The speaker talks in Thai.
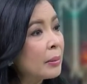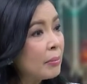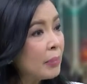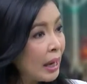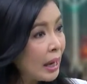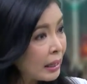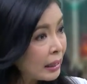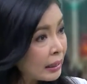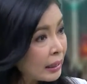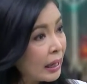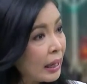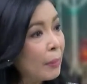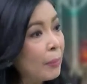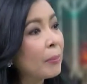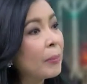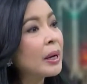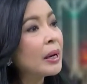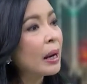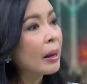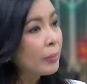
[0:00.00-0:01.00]
เบนเข็
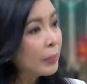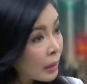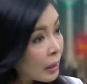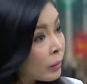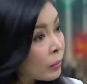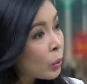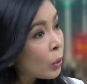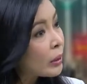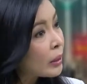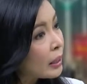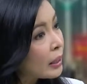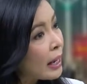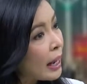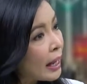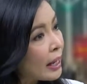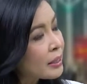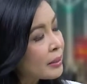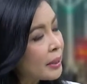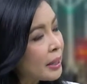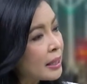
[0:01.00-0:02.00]
มมาทำเรื่องพวกนี้
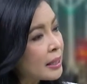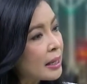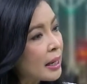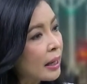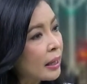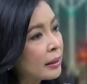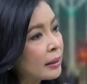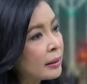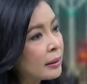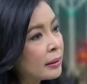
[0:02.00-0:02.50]
ได้ใช่ไหมอาจารย์